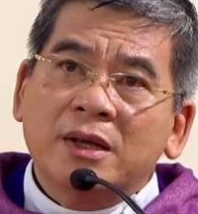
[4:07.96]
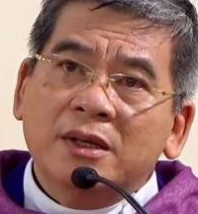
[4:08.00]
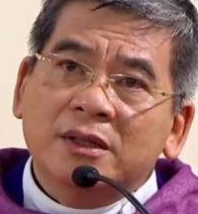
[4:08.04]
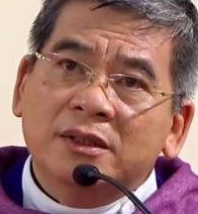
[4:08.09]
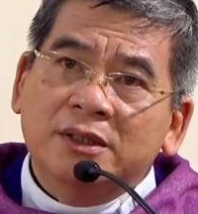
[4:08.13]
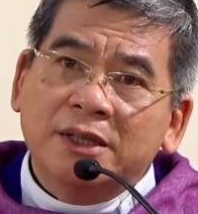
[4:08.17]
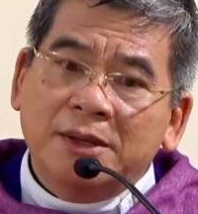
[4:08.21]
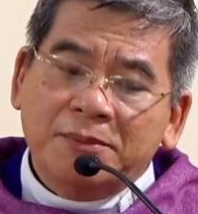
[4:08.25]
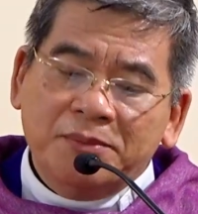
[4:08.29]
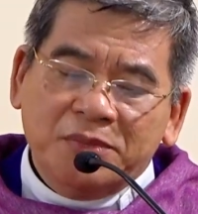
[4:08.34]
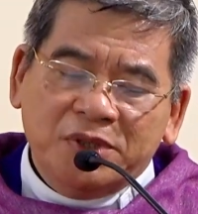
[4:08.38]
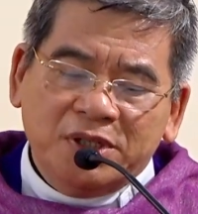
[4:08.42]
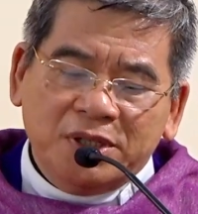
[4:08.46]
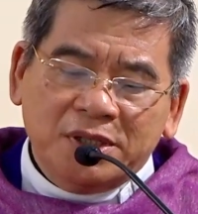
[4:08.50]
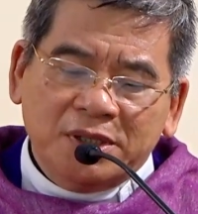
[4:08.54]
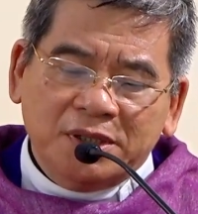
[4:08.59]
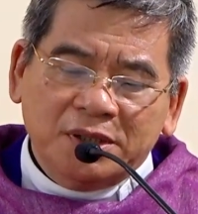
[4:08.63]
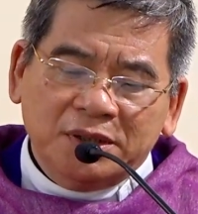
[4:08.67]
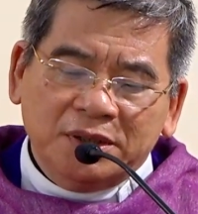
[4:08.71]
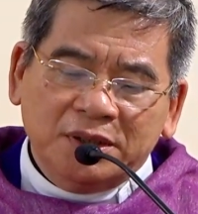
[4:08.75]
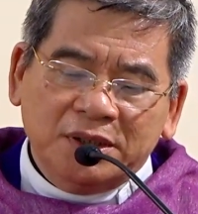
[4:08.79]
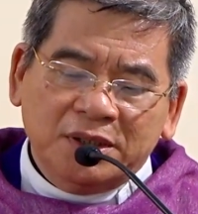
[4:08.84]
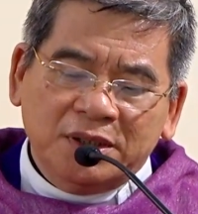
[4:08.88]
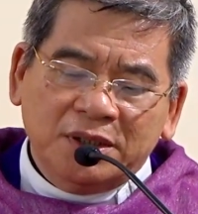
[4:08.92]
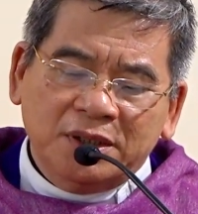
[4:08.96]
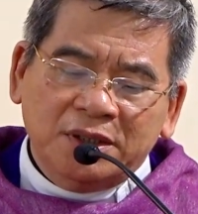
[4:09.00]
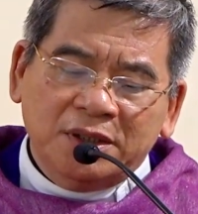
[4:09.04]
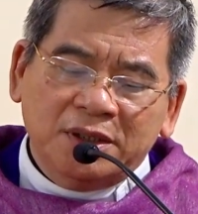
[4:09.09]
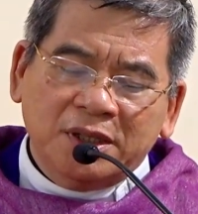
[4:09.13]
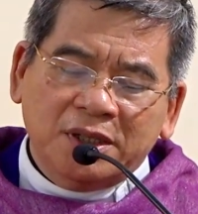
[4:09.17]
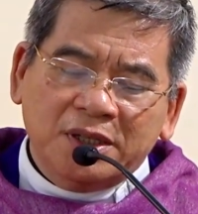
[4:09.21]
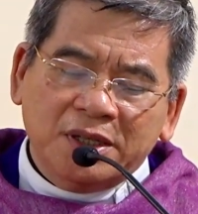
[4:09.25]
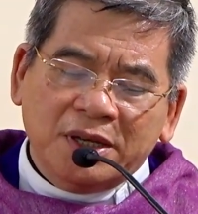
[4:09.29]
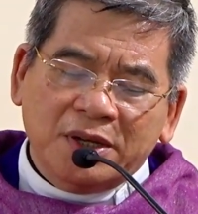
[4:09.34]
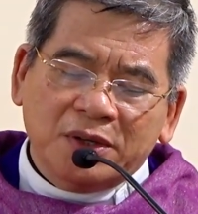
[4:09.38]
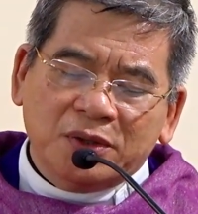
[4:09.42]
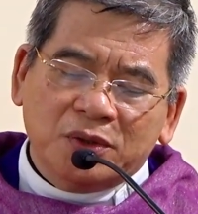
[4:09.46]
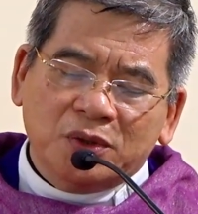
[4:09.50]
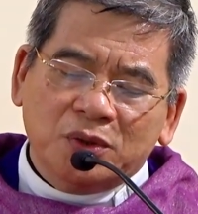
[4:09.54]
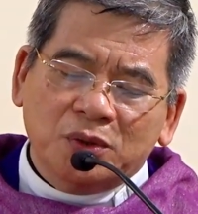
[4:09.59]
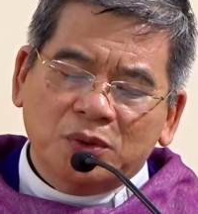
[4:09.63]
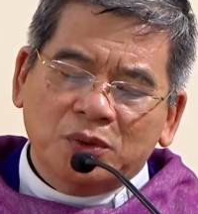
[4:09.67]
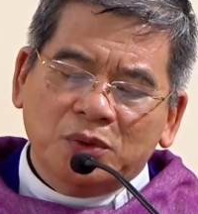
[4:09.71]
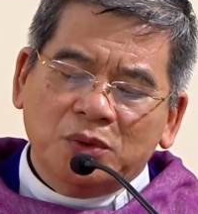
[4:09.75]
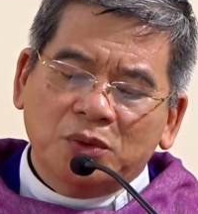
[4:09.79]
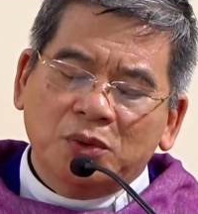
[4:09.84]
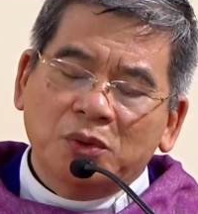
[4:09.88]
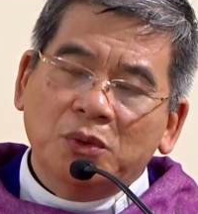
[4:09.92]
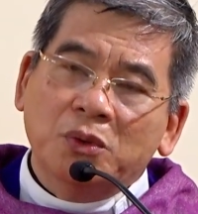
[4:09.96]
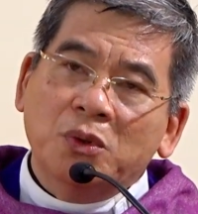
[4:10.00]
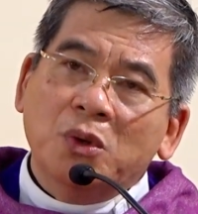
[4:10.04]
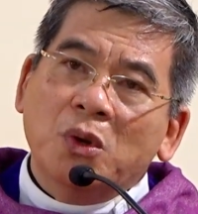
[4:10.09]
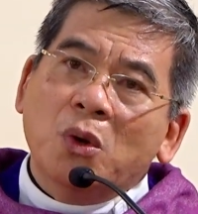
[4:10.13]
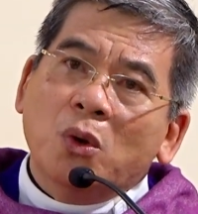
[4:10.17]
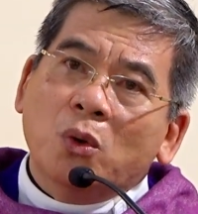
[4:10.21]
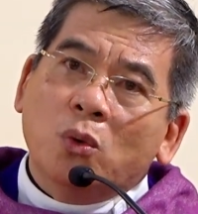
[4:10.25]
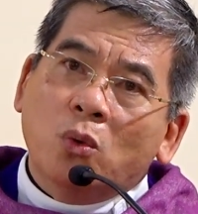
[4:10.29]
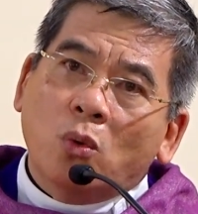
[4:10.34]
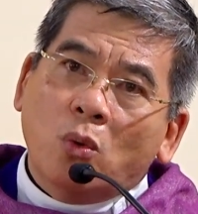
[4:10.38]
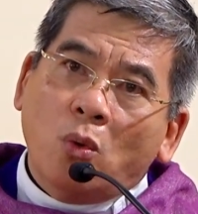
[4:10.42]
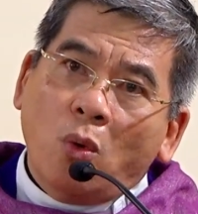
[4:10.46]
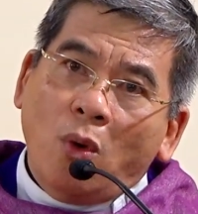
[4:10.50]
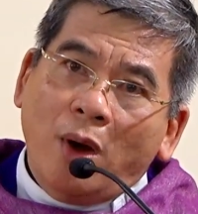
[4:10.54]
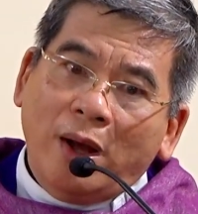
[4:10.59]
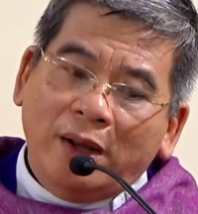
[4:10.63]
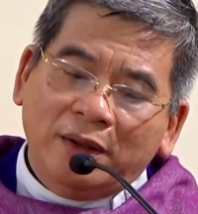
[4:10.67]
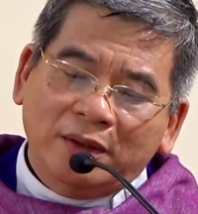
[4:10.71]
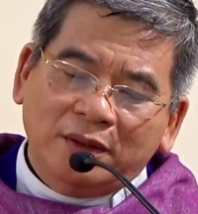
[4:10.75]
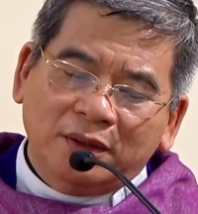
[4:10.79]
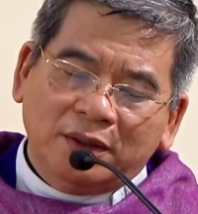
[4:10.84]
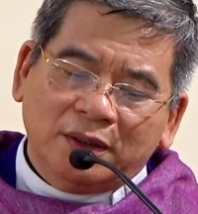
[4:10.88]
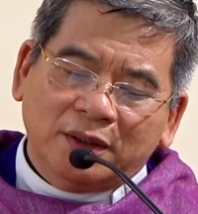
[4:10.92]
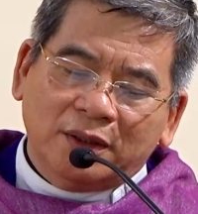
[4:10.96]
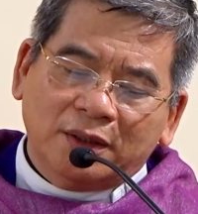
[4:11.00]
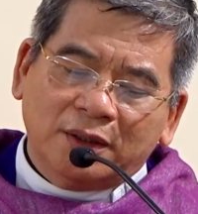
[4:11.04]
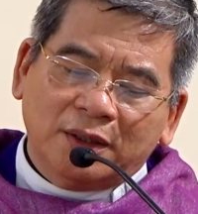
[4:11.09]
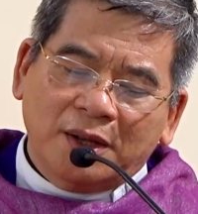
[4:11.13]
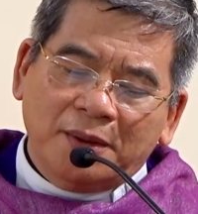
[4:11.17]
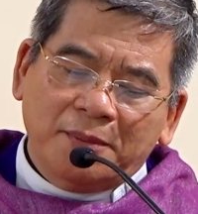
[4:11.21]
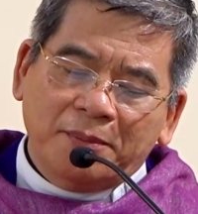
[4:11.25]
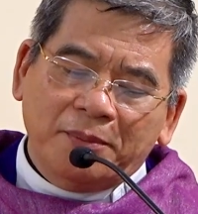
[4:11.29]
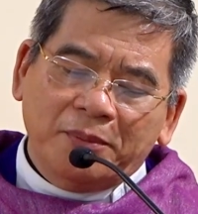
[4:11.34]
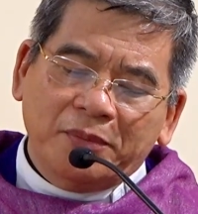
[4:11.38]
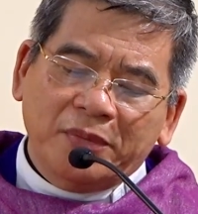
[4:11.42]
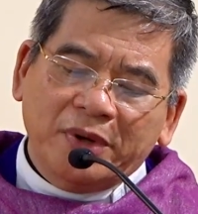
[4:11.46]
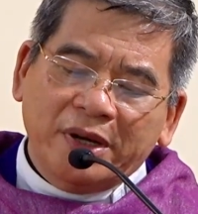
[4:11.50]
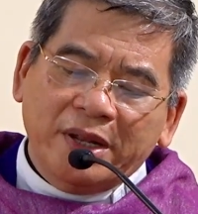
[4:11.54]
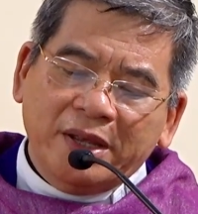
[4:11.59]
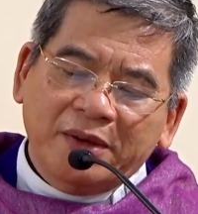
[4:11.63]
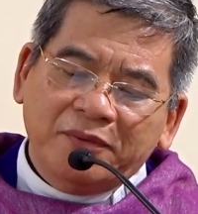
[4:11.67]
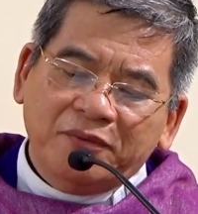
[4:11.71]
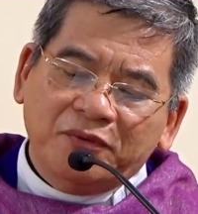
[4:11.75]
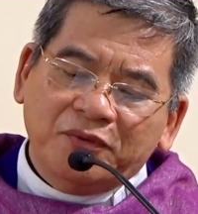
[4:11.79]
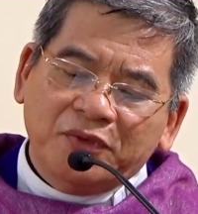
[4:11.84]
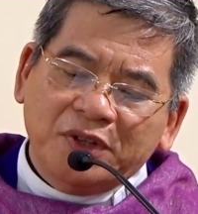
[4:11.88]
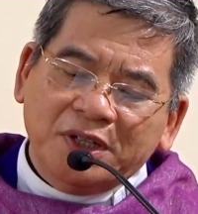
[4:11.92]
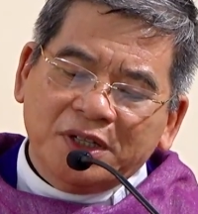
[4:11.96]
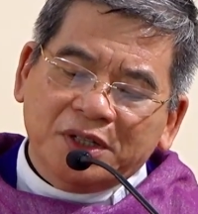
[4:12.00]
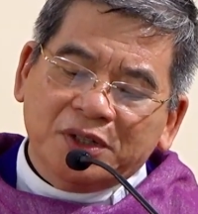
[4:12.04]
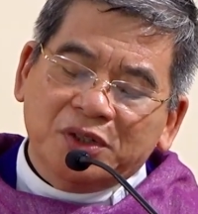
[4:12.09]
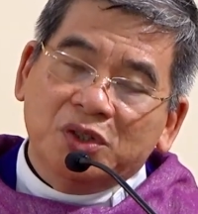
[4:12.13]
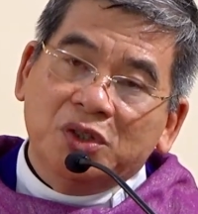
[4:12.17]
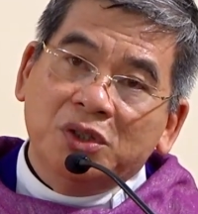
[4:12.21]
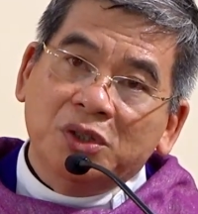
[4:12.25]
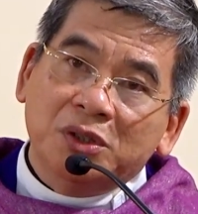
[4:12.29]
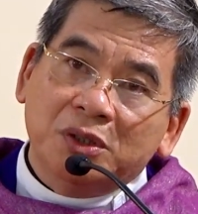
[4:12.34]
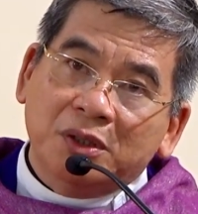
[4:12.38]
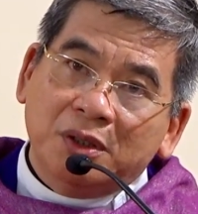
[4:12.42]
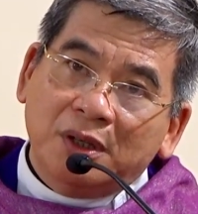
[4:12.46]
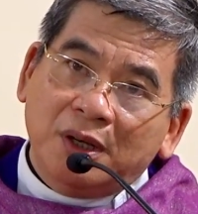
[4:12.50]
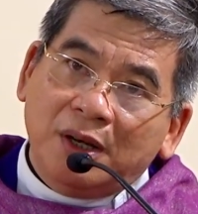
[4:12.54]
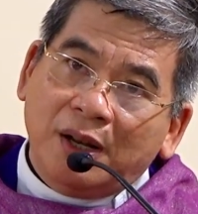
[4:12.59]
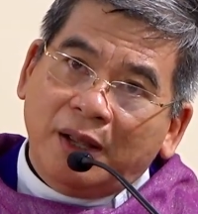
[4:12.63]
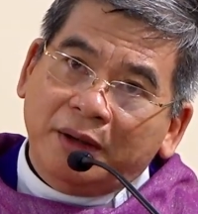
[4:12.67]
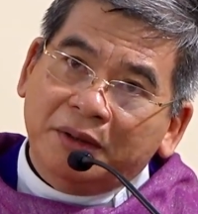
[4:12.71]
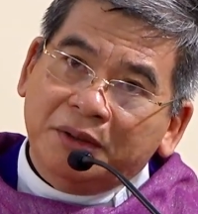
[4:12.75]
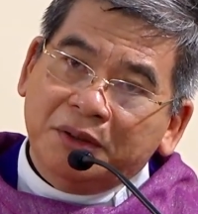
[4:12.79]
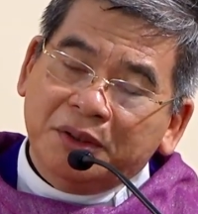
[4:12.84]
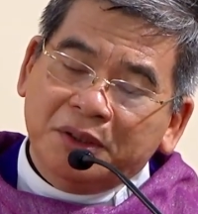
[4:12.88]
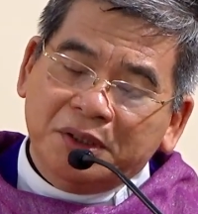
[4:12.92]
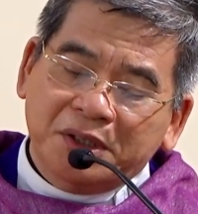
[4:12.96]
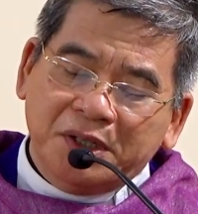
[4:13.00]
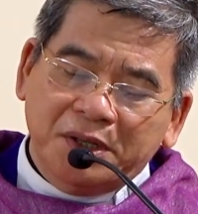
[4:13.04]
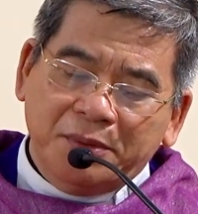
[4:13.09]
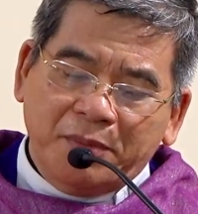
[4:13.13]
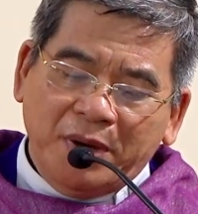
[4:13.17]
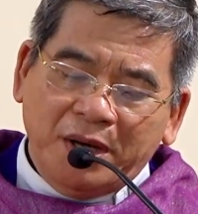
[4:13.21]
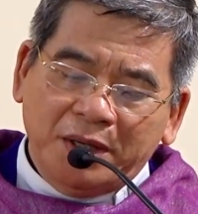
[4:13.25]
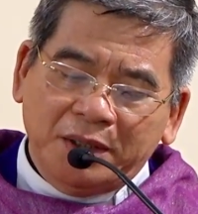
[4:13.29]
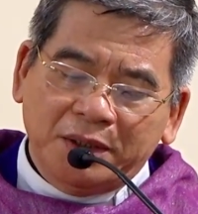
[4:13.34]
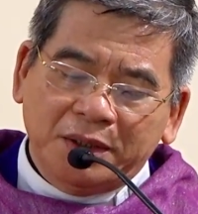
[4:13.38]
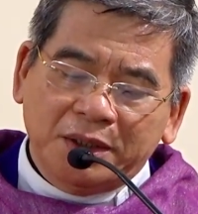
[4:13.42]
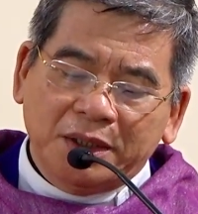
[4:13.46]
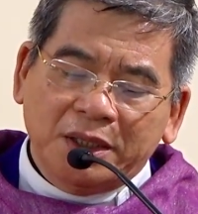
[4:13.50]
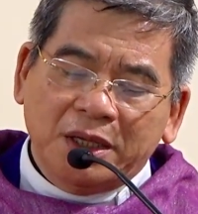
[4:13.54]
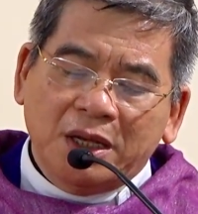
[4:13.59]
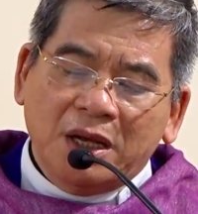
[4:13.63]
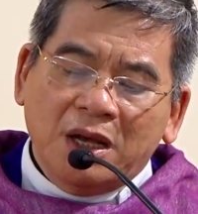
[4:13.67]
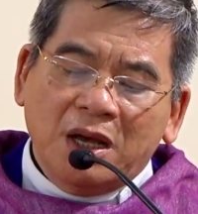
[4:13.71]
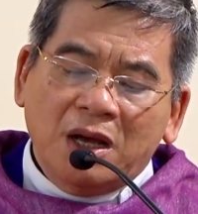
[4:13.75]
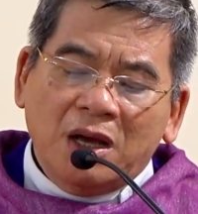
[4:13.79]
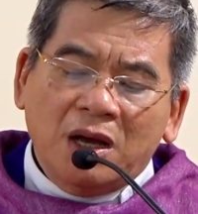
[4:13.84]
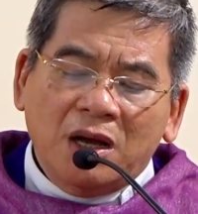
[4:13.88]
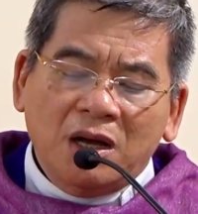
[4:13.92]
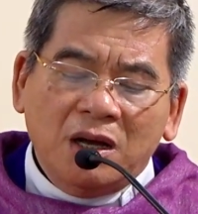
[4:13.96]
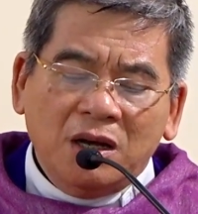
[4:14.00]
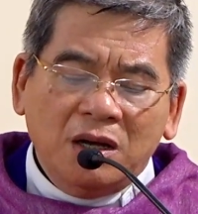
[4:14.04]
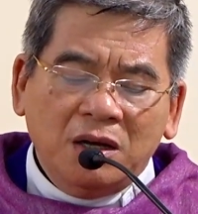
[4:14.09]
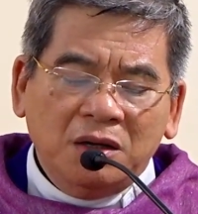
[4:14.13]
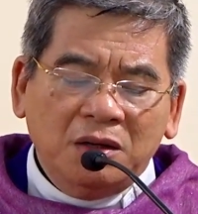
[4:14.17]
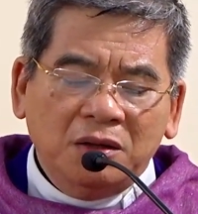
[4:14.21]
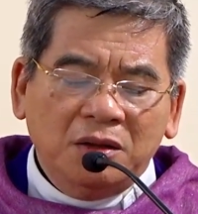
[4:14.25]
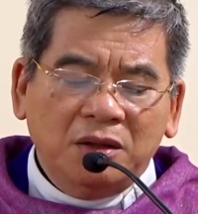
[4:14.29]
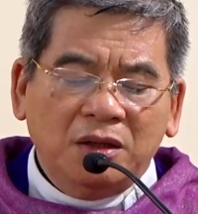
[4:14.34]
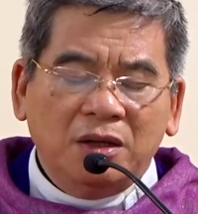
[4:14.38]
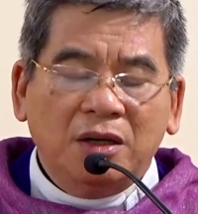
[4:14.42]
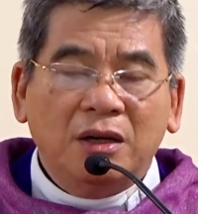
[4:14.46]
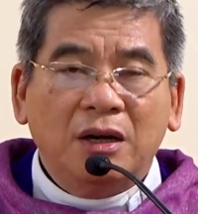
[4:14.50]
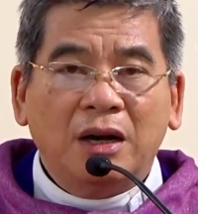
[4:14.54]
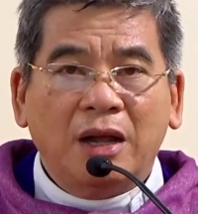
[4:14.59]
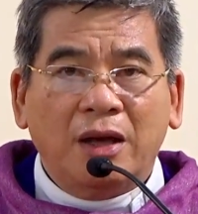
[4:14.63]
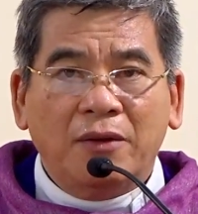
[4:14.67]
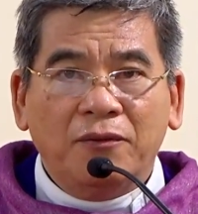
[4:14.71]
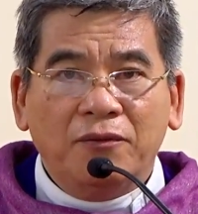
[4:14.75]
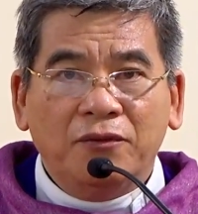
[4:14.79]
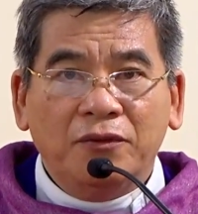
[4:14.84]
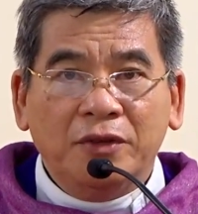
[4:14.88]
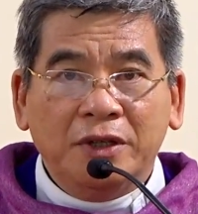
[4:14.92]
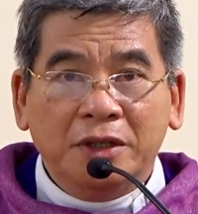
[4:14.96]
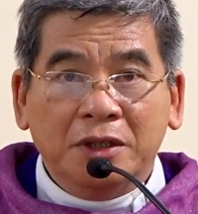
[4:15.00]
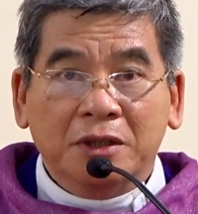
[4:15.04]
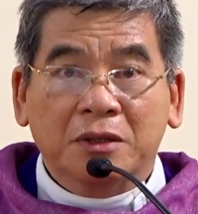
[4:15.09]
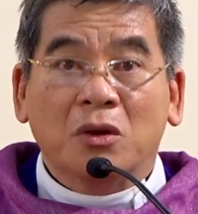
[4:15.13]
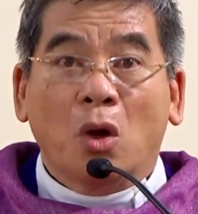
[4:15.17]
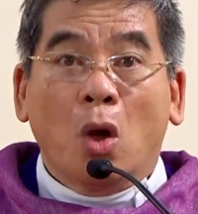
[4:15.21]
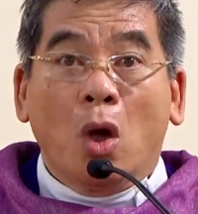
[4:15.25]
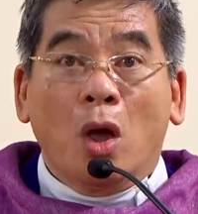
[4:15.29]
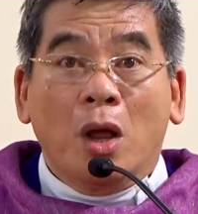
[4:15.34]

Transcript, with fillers: Xem chừng như Đức Giêsu quan tâm đến việc chữa lành người bệnh hơn là việc